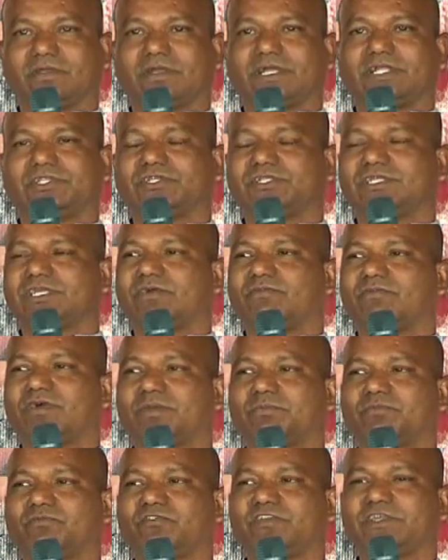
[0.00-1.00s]
ఖచ్చితంగా
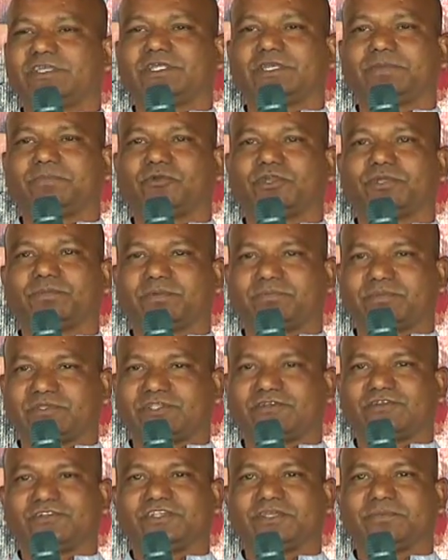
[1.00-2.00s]
వన్ వీక్ రిపోర్ట్
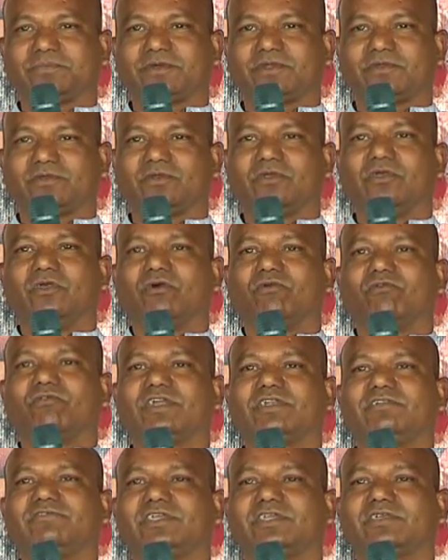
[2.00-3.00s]
పంపిస్తామని చెప్పారు
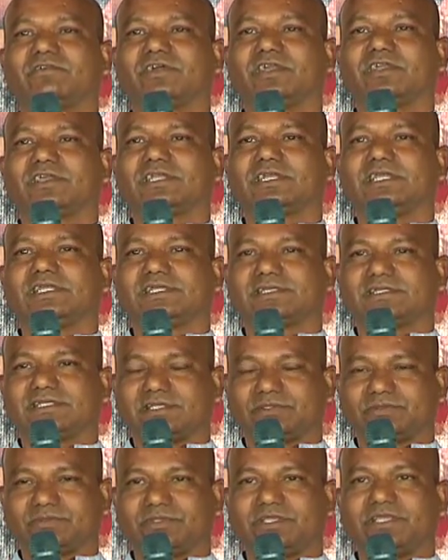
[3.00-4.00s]
వన్ వీక్ వాళ్ళు క్లియర్
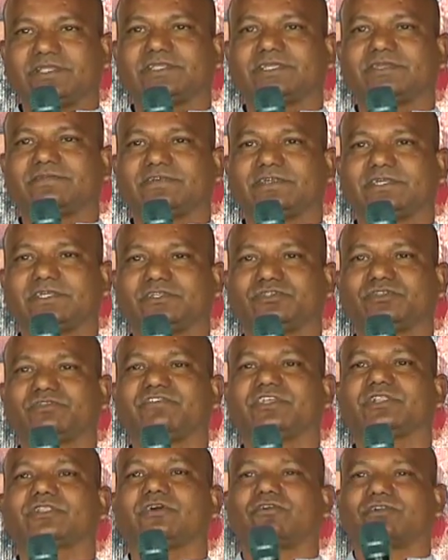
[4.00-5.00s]
చేస్తూ ఏ సర్టిఫికేట్ ఇస్తూ
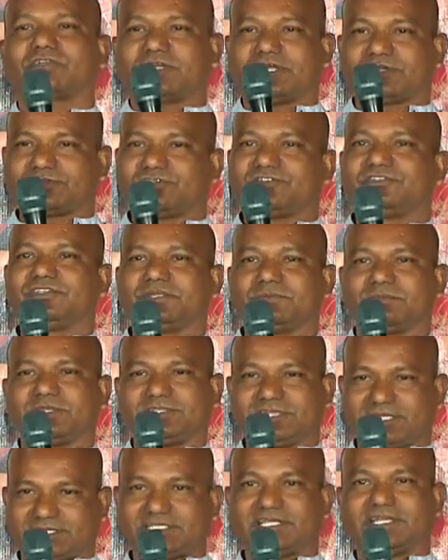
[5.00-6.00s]
వితౌట్ కట్తో సినిమా
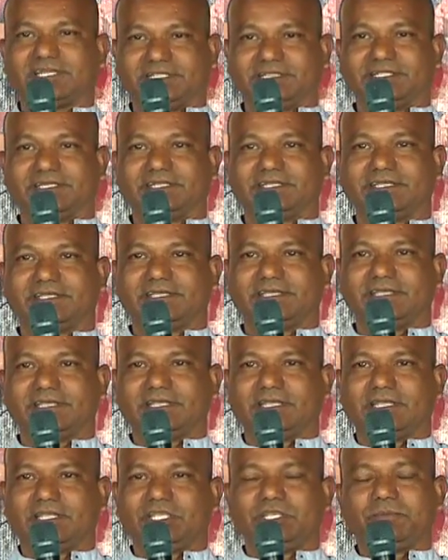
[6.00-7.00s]
సెన్సర్ అయిందండి
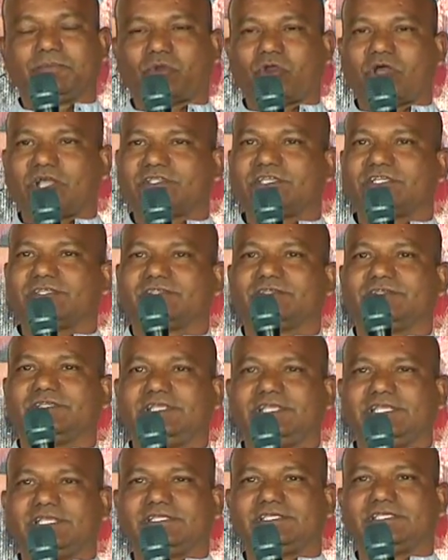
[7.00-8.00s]
ఈ ప్రాసెస్
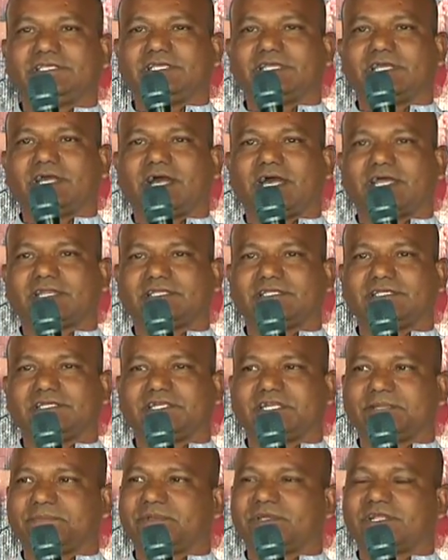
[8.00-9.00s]
ఈసీఆర్సీ
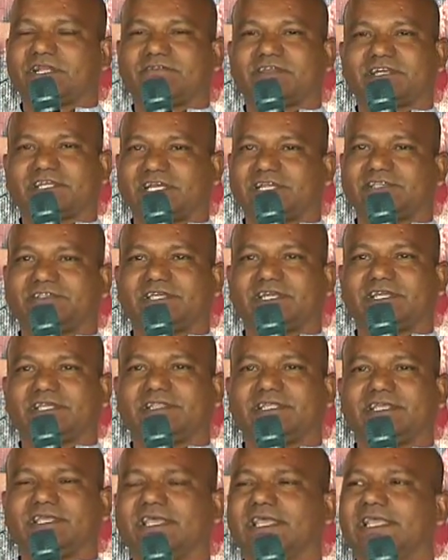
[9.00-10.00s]
ట్రిబ్యునల్ వరకు ఇలా
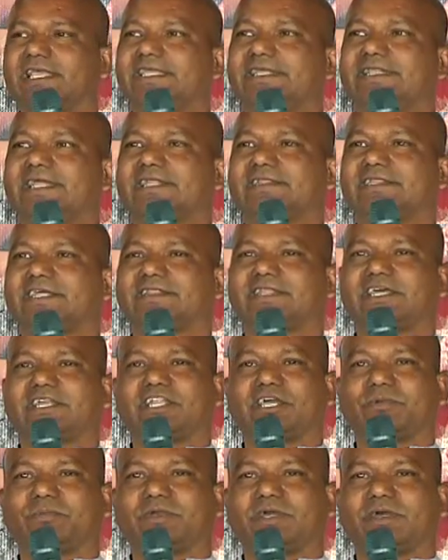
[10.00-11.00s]
జరిగింది ఇదంతా
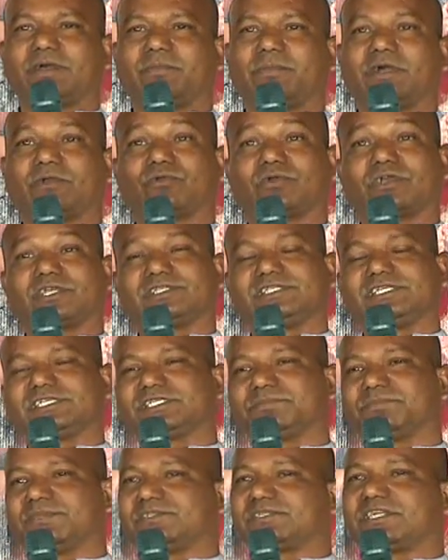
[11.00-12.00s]
దరిదాపుగా మాకు ఒక
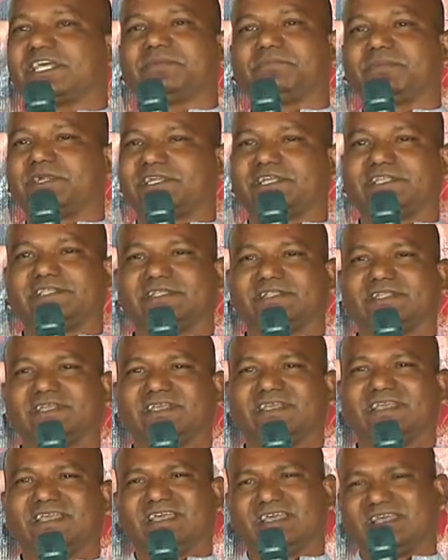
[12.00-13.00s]
సిక్స్ మంత్స్ టైం పట్టేసింది
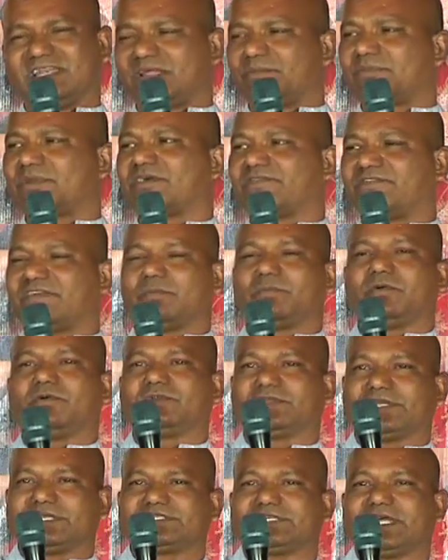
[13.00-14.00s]
నంబర్ ఆఫ్
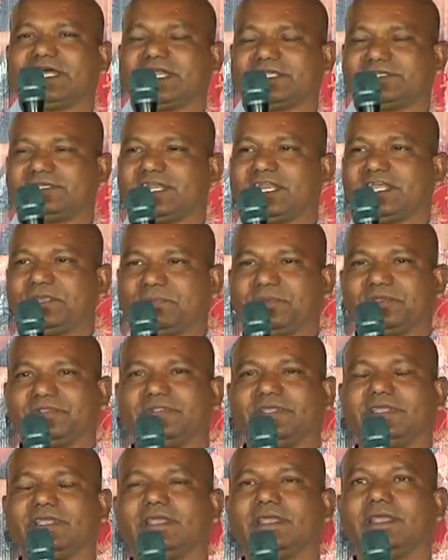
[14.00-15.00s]
అమౌంట్కి చాలా చాలా
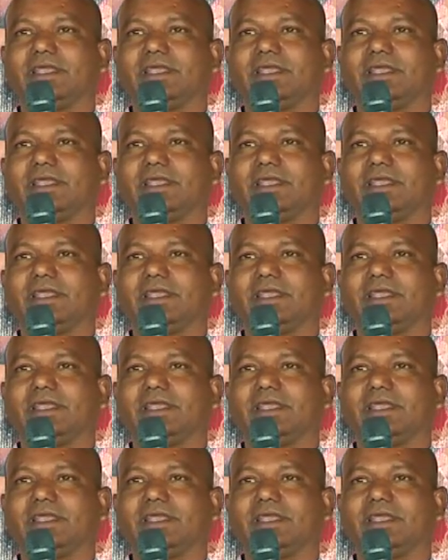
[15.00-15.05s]
అయిపోయింది